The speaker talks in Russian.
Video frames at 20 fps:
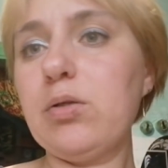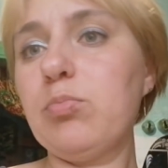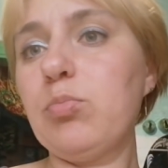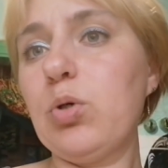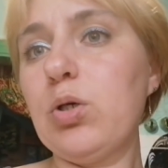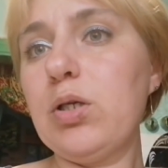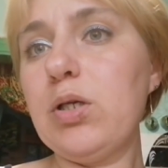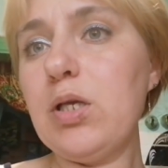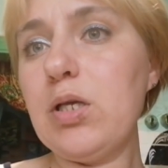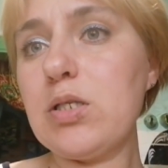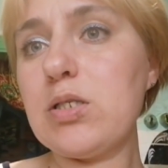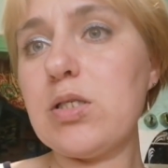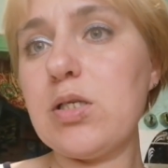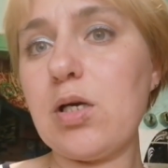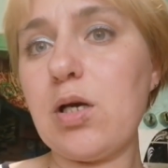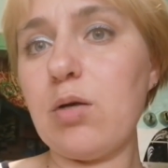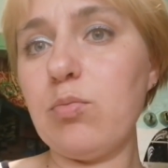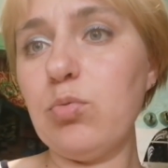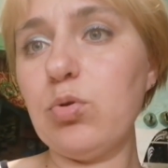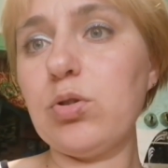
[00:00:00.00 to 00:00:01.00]
поэтому,
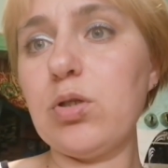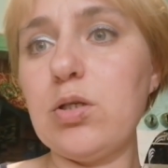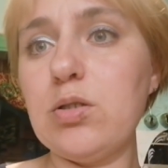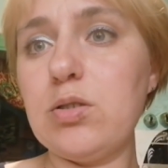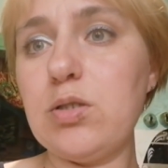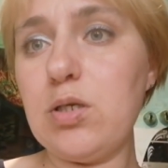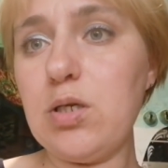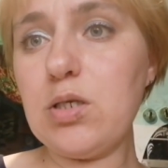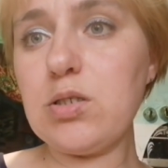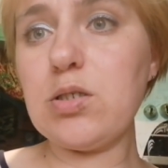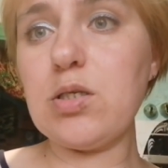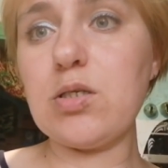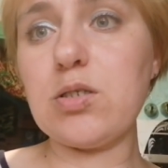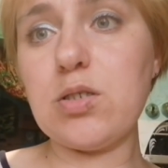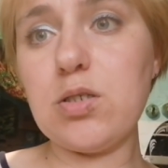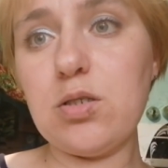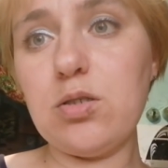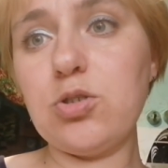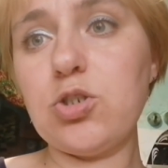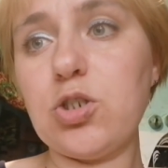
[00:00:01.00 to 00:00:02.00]
если кому-то интересно,
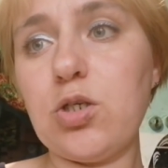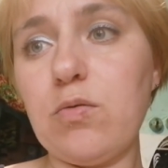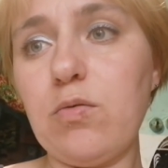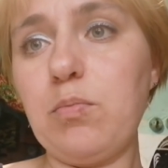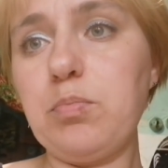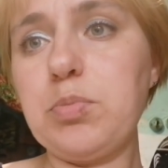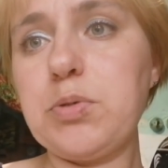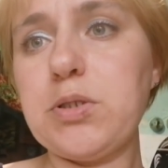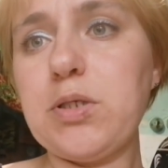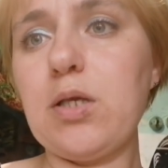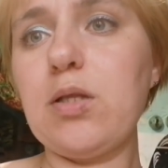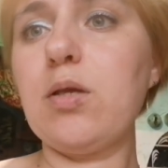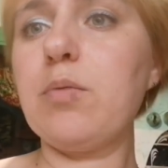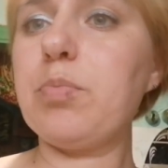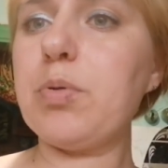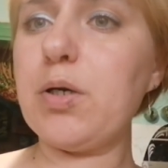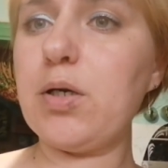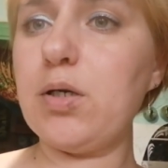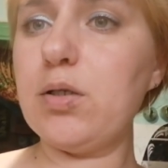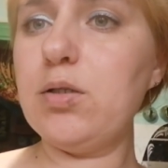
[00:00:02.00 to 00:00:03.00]
ссылочки в описании,
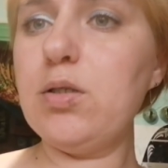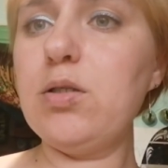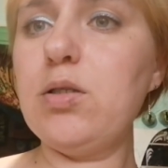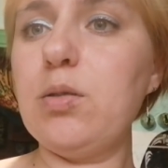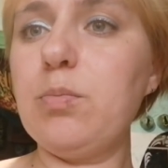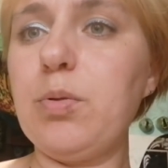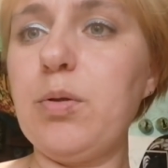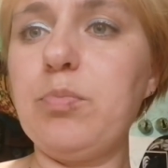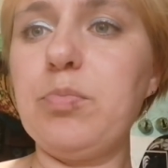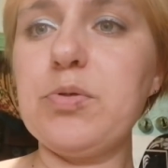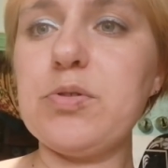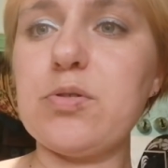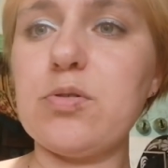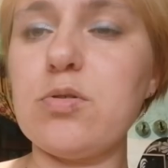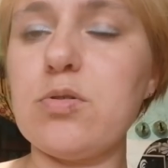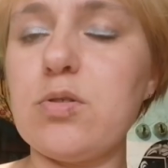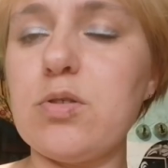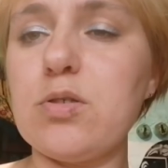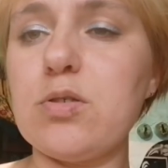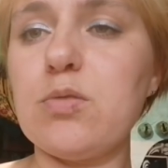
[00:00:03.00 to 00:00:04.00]
проходите,
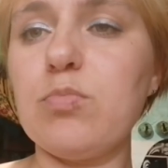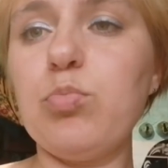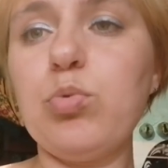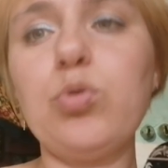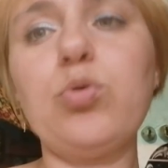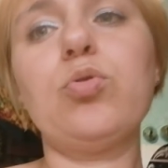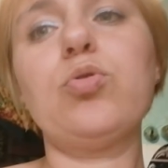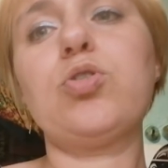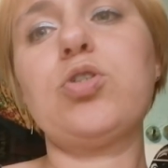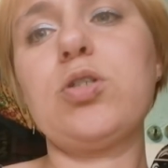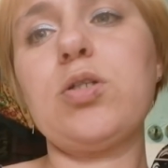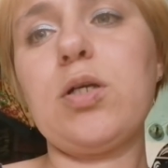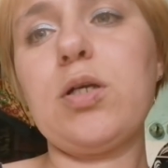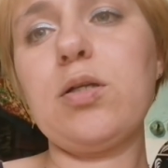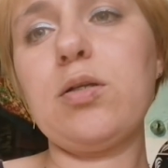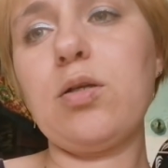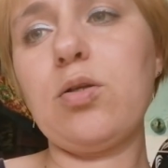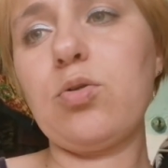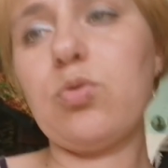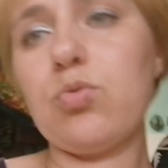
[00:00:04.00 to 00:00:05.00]
подписывайтесь, буду очень
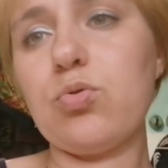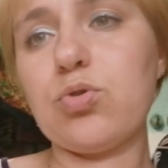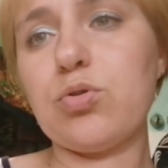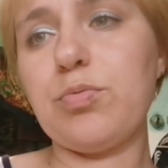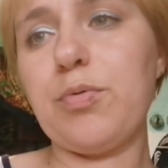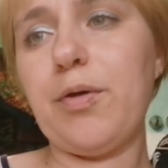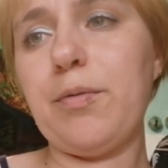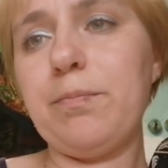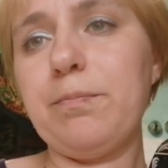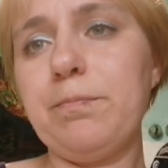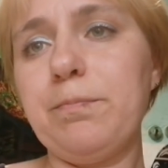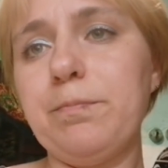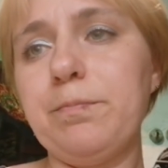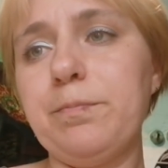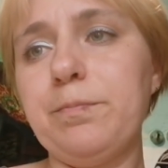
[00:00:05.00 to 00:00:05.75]
рада дружбе.